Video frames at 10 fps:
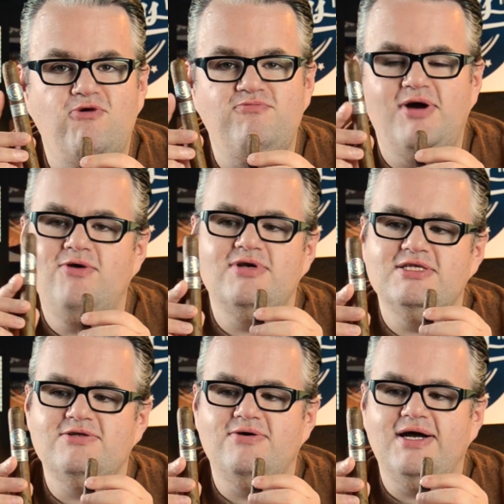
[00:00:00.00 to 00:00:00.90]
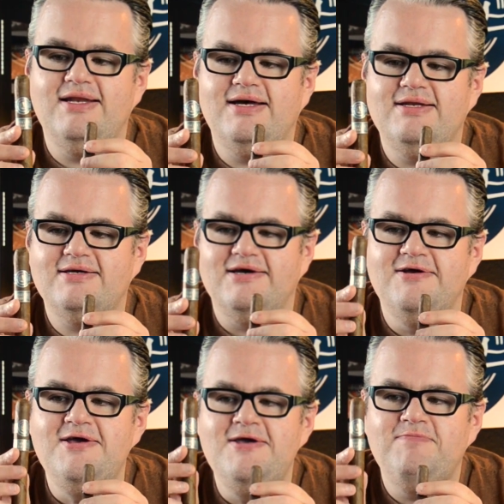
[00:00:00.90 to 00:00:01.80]
Aufmachung ist auch eine andere.
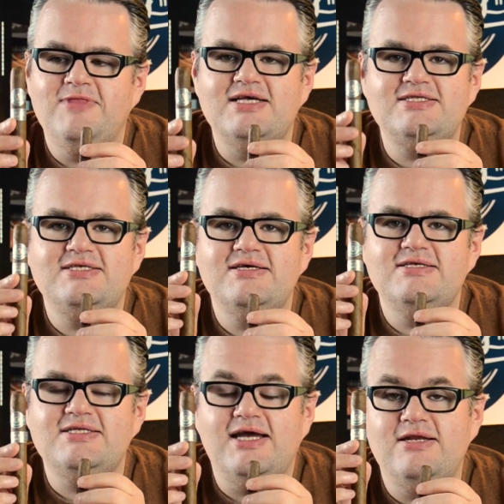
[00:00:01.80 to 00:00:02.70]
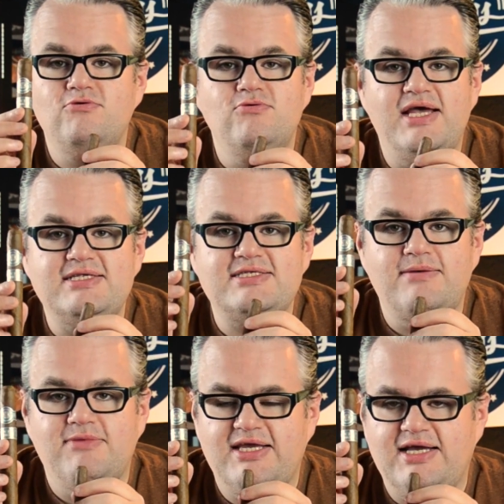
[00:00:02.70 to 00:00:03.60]
Das hier ist eine
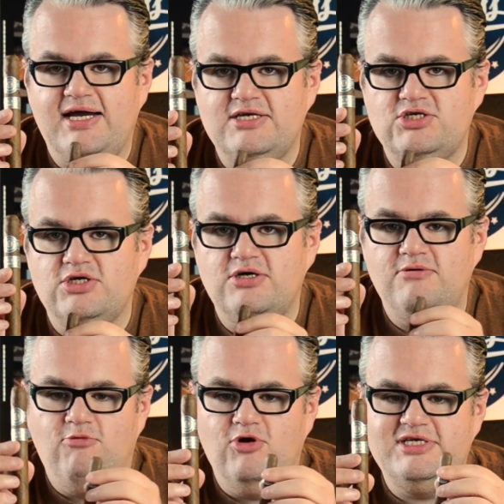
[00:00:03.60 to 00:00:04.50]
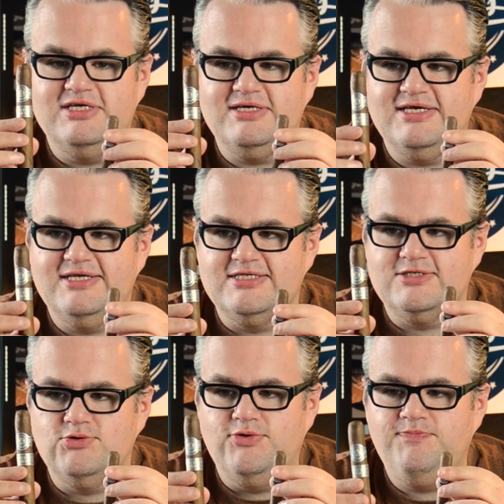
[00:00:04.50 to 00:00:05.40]
US-amerikanische Monte
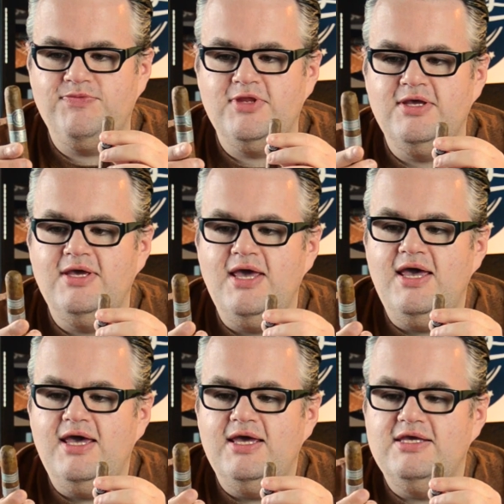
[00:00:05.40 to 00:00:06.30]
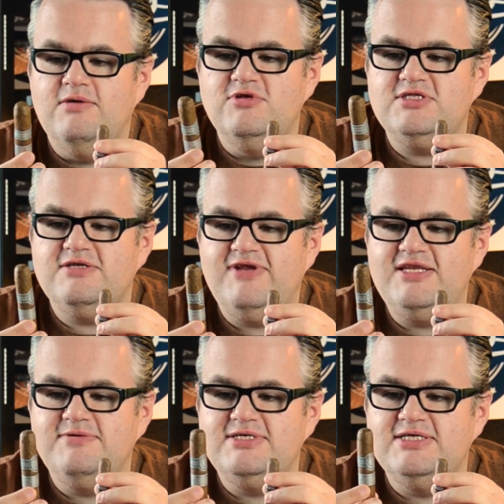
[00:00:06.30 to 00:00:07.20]
Cristo. Hier müsste, wenn
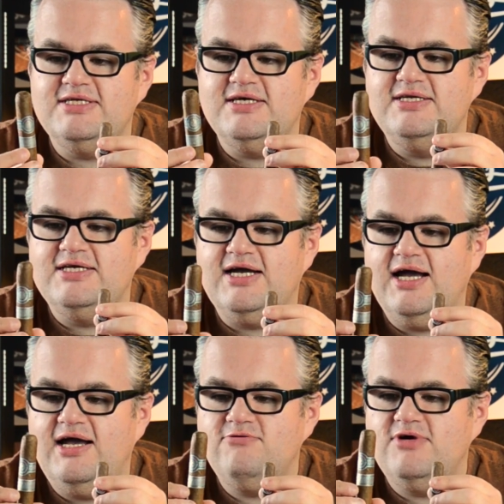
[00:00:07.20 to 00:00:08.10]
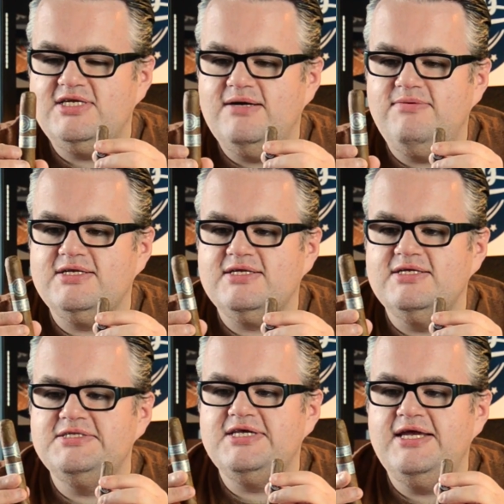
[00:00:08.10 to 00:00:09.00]
ich mich nicht irre, Nicaragua-Tabak
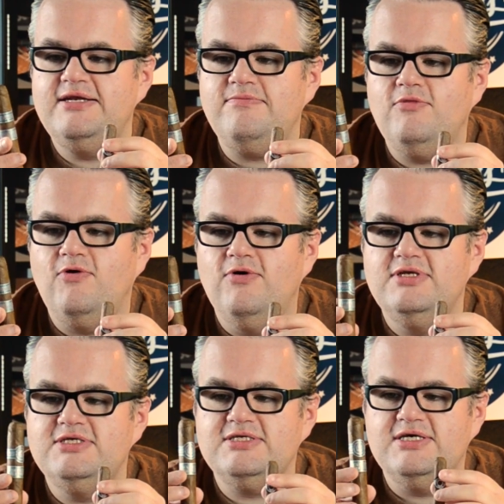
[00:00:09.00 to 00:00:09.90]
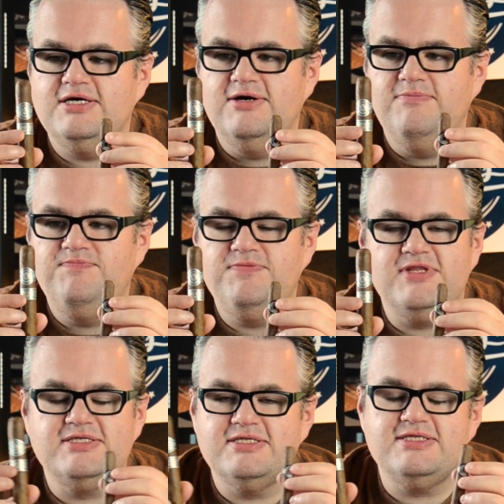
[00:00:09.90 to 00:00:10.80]
drin sein. Und ähm,
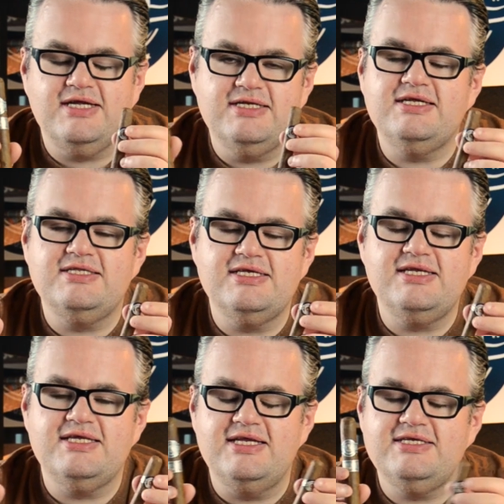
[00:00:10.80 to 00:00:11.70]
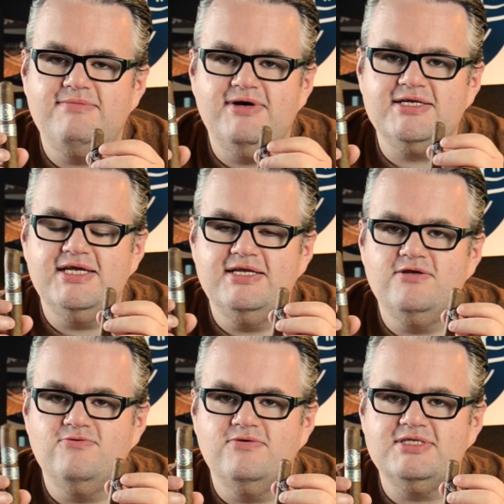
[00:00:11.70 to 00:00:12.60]
das ist halt tatsächlich ein Tabak, der in
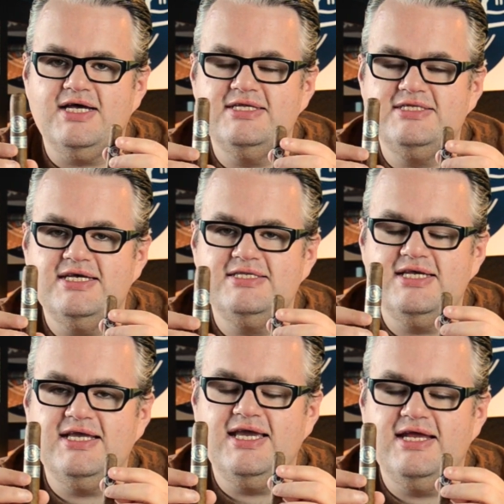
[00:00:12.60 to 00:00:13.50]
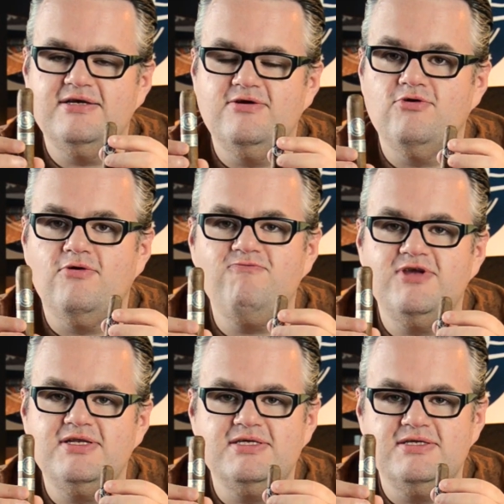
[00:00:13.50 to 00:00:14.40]
den USA sehr, sehr gerne genommen
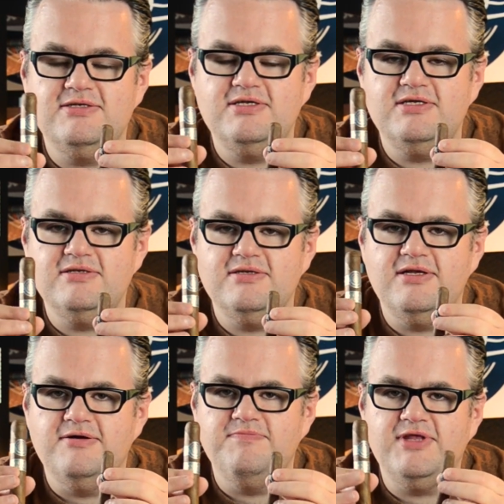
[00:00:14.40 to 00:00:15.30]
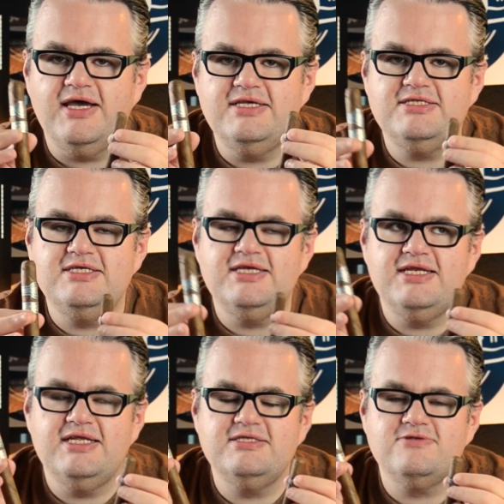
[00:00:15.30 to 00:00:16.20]
wird. Die, die, ähm, da ist die
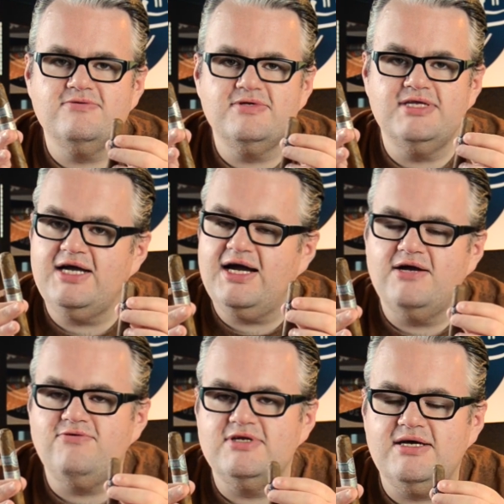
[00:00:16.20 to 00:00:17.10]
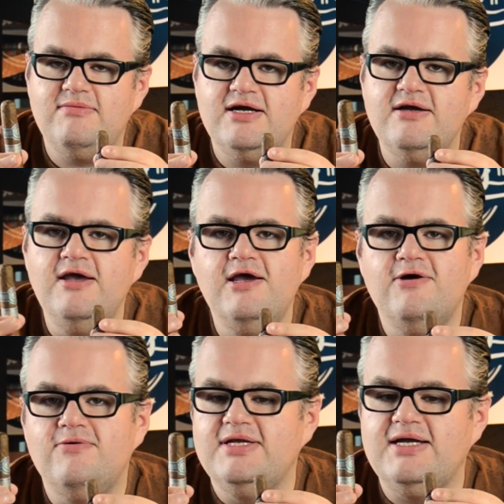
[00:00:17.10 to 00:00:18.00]
Tendenz zu Nicaragua-Tabak
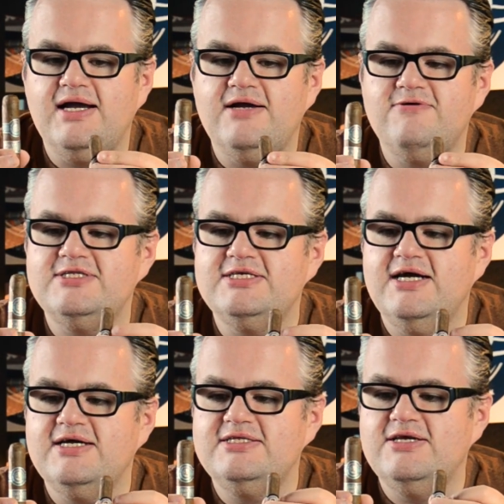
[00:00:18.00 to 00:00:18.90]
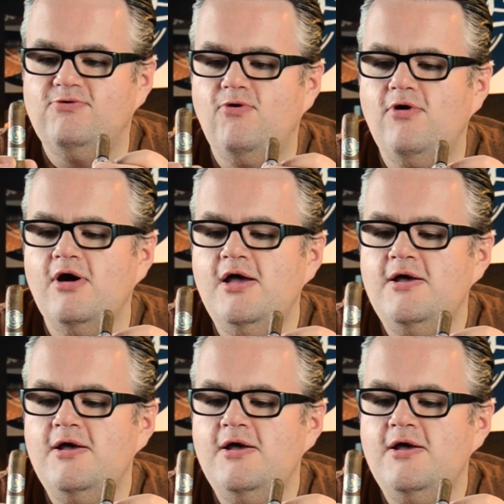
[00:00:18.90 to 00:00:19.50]
und Nicaragua-Zigarren sehr hoch.